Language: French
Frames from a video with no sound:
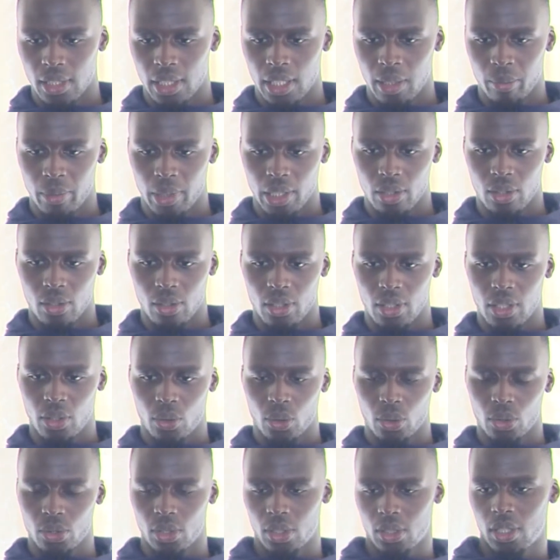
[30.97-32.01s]
maintenant, on est
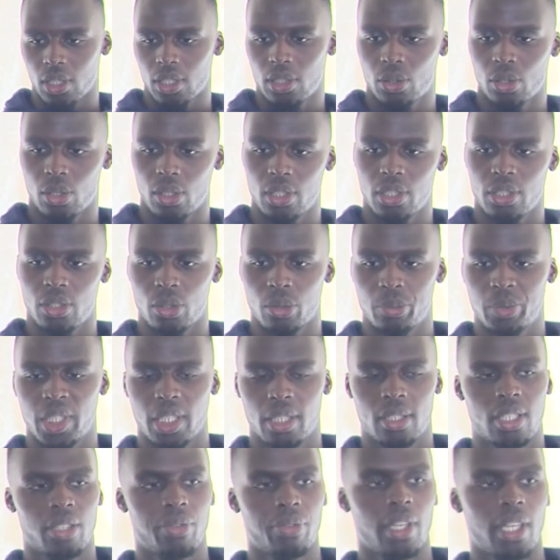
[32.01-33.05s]
concentré sur les
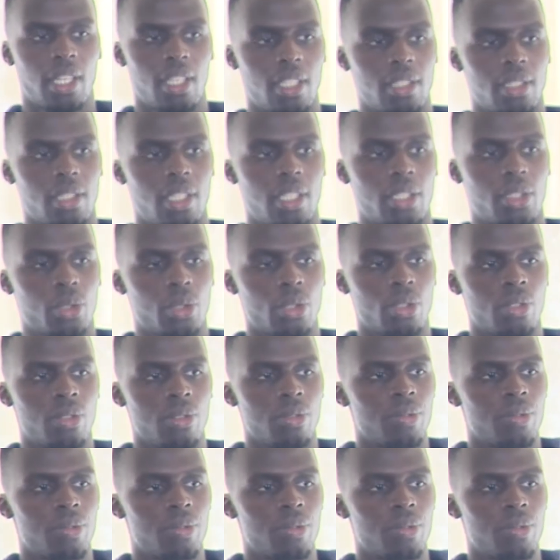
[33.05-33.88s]
objectifs avec la sélection.